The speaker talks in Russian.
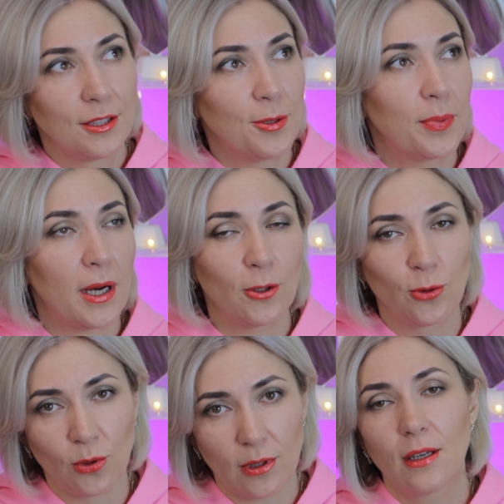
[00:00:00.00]

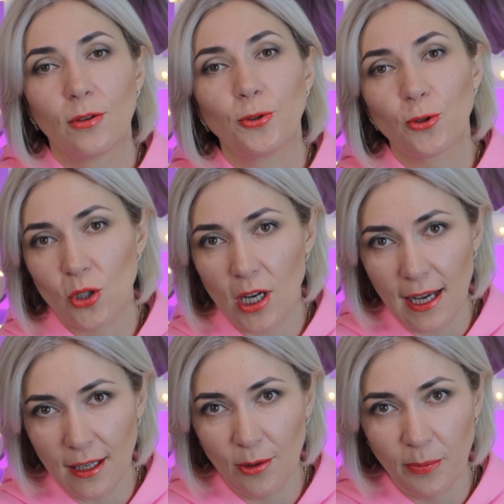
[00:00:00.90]
температур утюжка
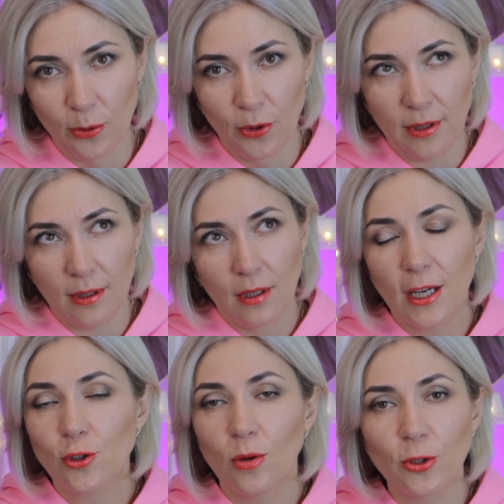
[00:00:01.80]
или плойки.
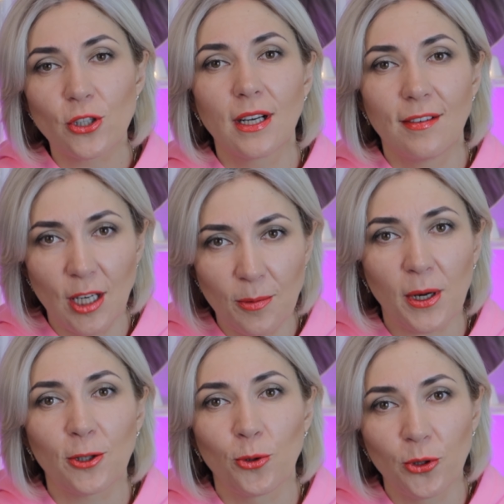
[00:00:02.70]
Что можно говорить
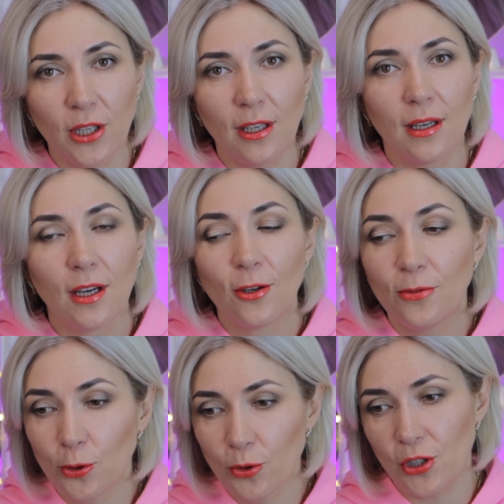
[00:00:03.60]
про тонкие,
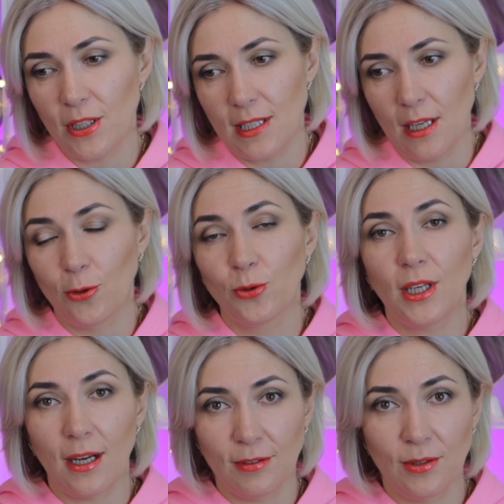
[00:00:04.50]
вьющиеся или
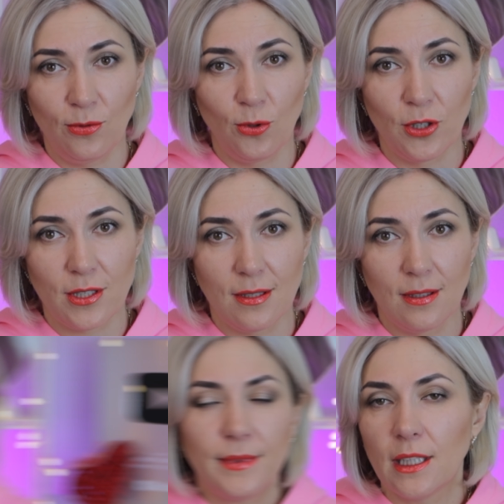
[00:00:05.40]
кудрявые волосы?
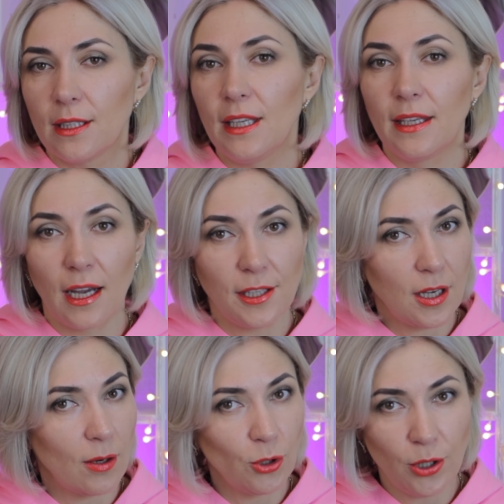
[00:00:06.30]
Нет, я
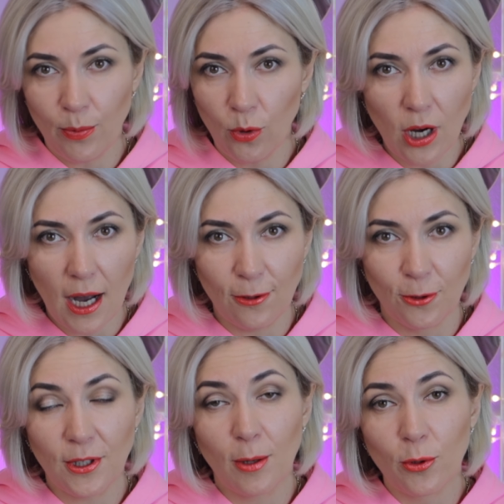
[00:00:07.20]
никого не пугаю.
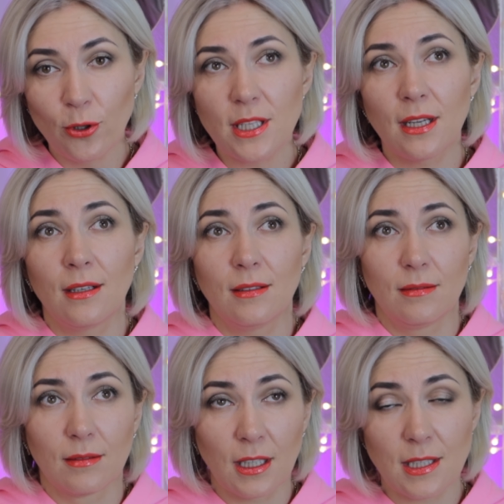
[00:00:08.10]
Я просто
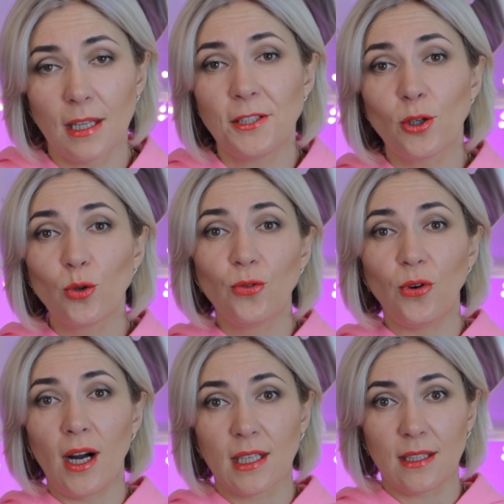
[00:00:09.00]
констатирую
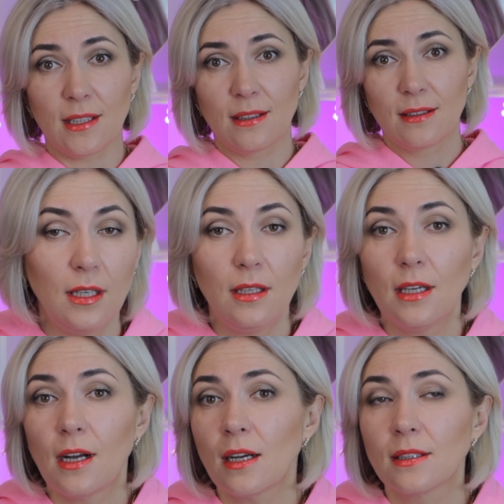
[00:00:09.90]
факты. И
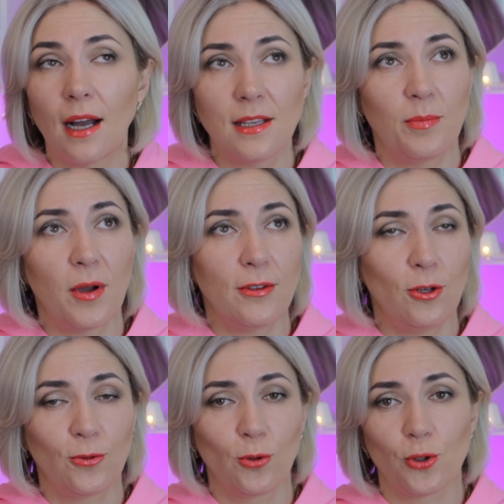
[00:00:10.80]
никогда не
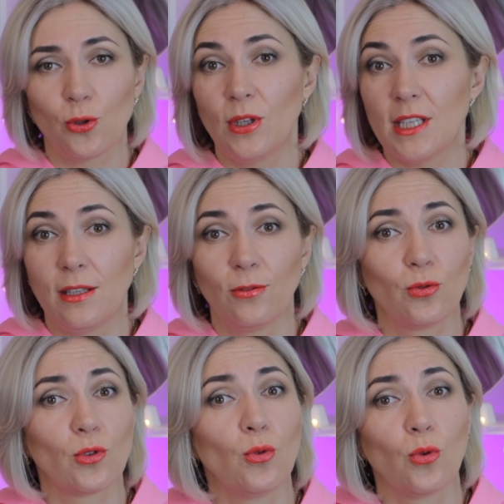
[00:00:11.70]
поверю в то, что если
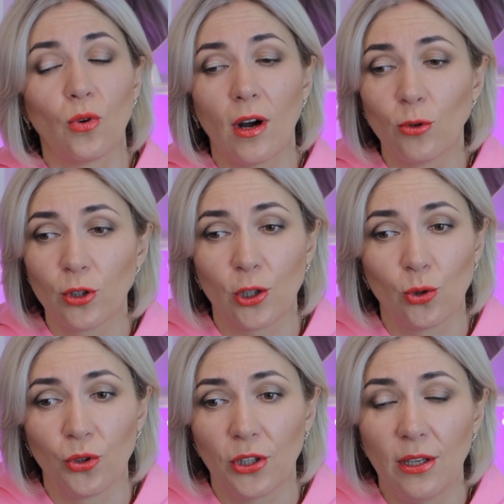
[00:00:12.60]
вдруг у кого-то
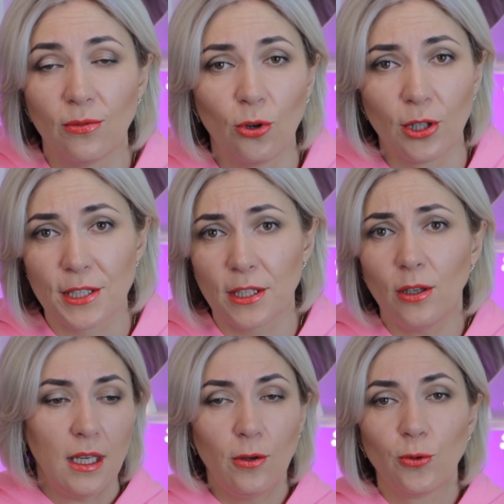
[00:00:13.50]
тонкие волосы, и